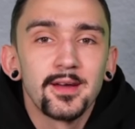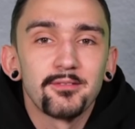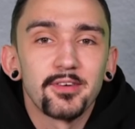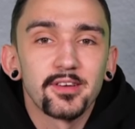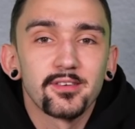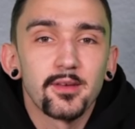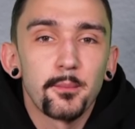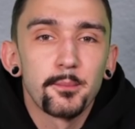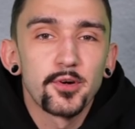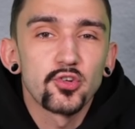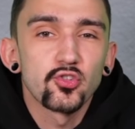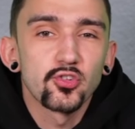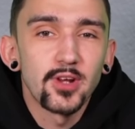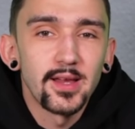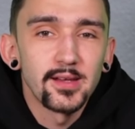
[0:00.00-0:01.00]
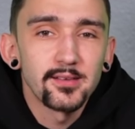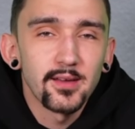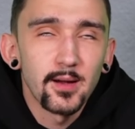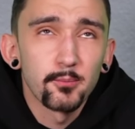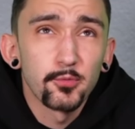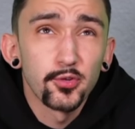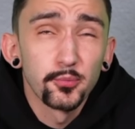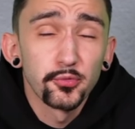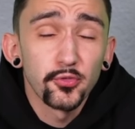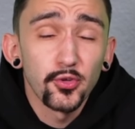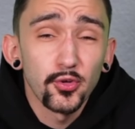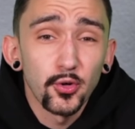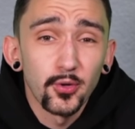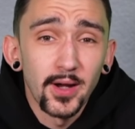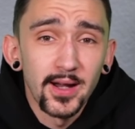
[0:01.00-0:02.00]
was bestellt, ab
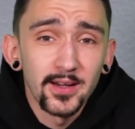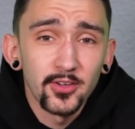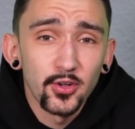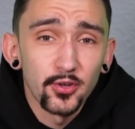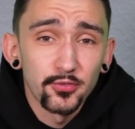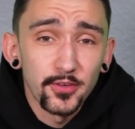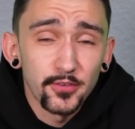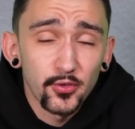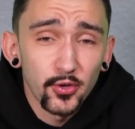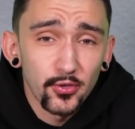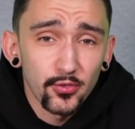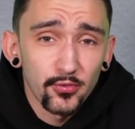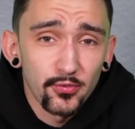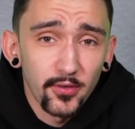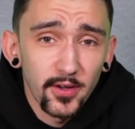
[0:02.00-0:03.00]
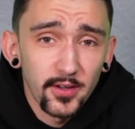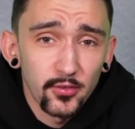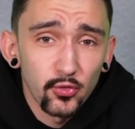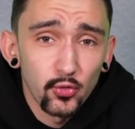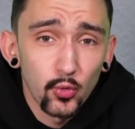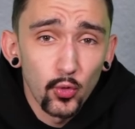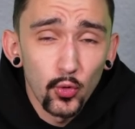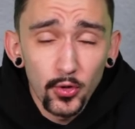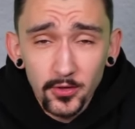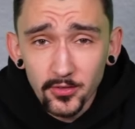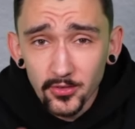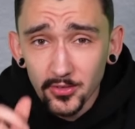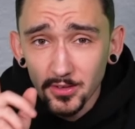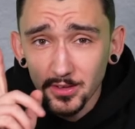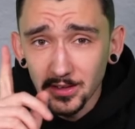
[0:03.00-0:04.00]
50 Euro Einkauf was kostenfrei dazu
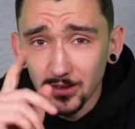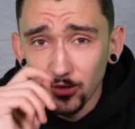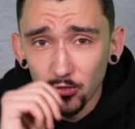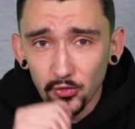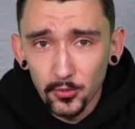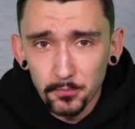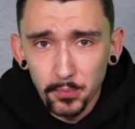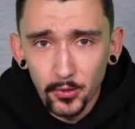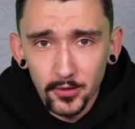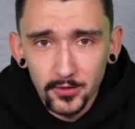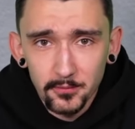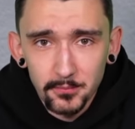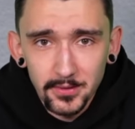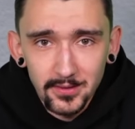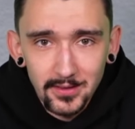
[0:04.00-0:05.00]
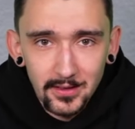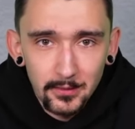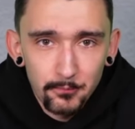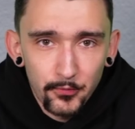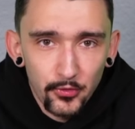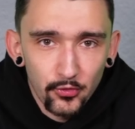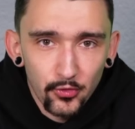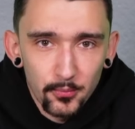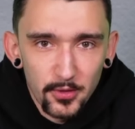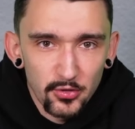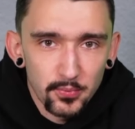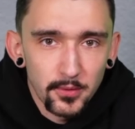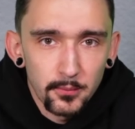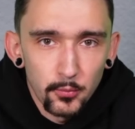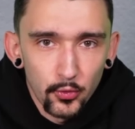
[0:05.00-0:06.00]
und ihr supportet mich. Da gibt es zum
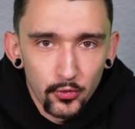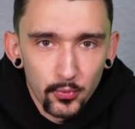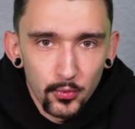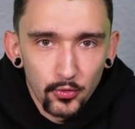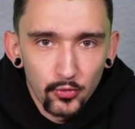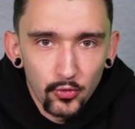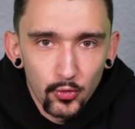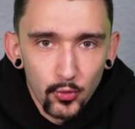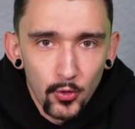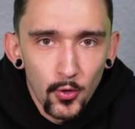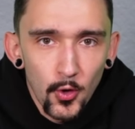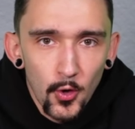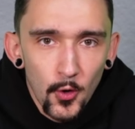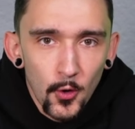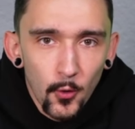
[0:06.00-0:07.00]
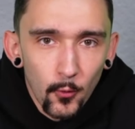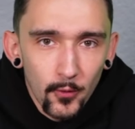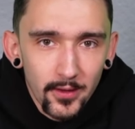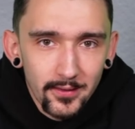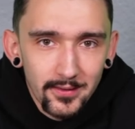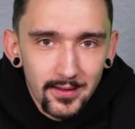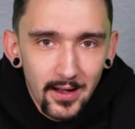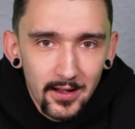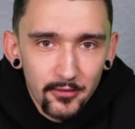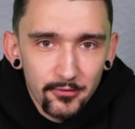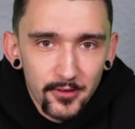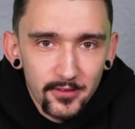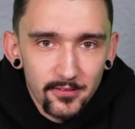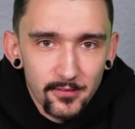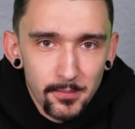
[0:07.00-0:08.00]
Beispiel die Mosebreeze 2 oder die
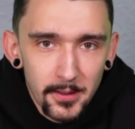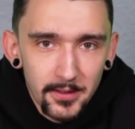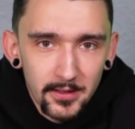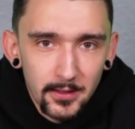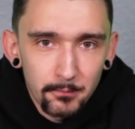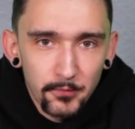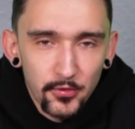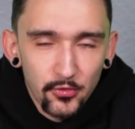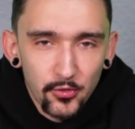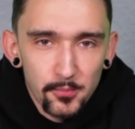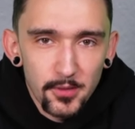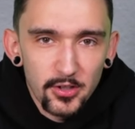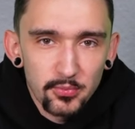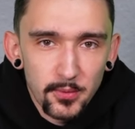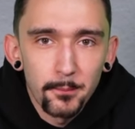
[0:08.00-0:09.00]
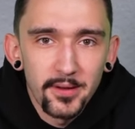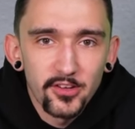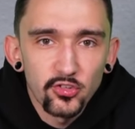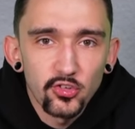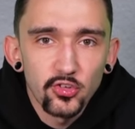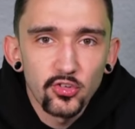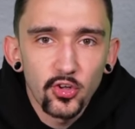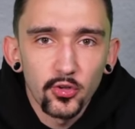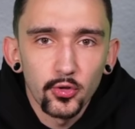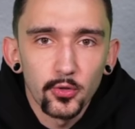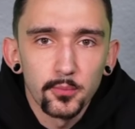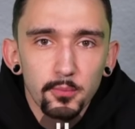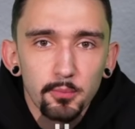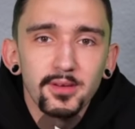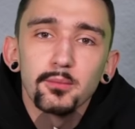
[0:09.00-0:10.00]
KFS 2, die gibt es zum Beispiel bei Shisha
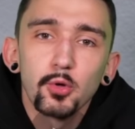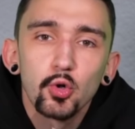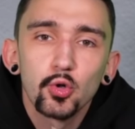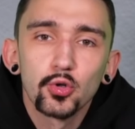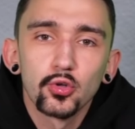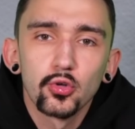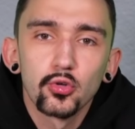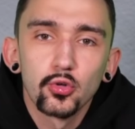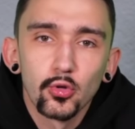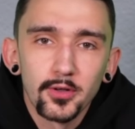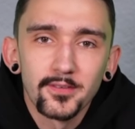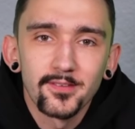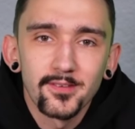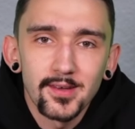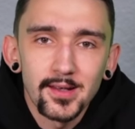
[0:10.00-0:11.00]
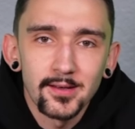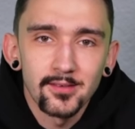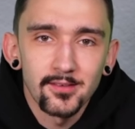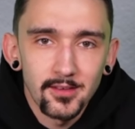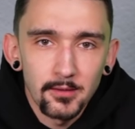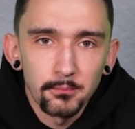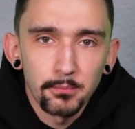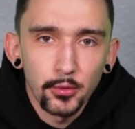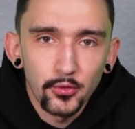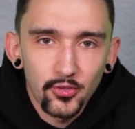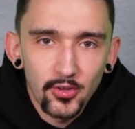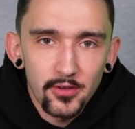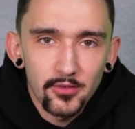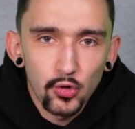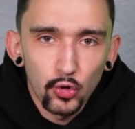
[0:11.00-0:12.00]
Union mit dem Code SWG 10%,
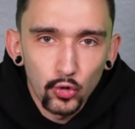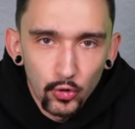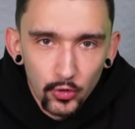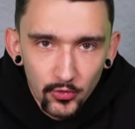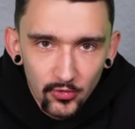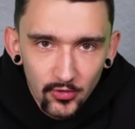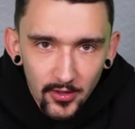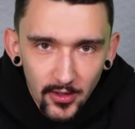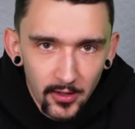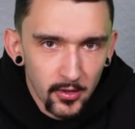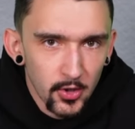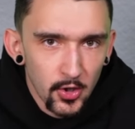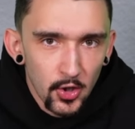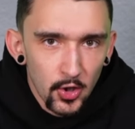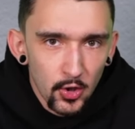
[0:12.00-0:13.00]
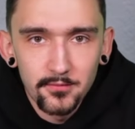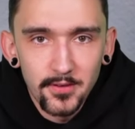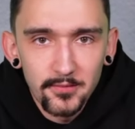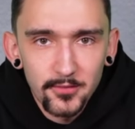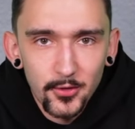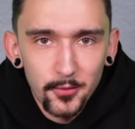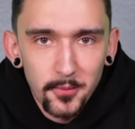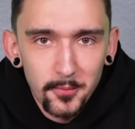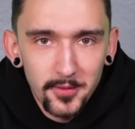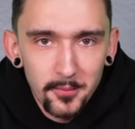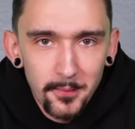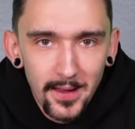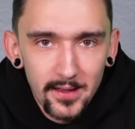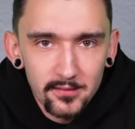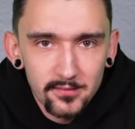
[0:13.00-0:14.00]
10 günstiger. Fangen wir doch mal mit
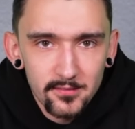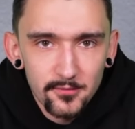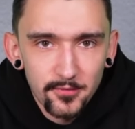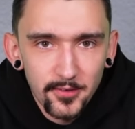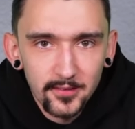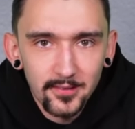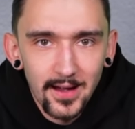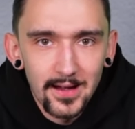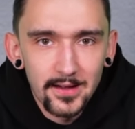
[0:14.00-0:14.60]
dem ersten Fakt